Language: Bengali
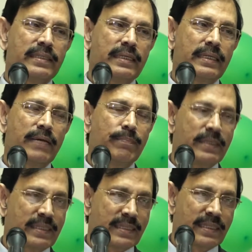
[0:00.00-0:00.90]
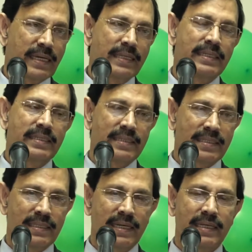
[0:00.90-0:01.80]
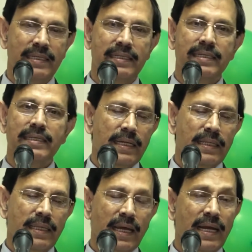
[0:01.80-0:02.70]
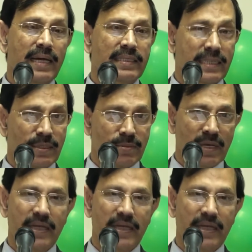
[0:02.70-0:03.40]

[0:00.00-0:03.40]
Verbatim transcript: যে এফবিসিসিআই টিসিসিআই তারা সাধারণত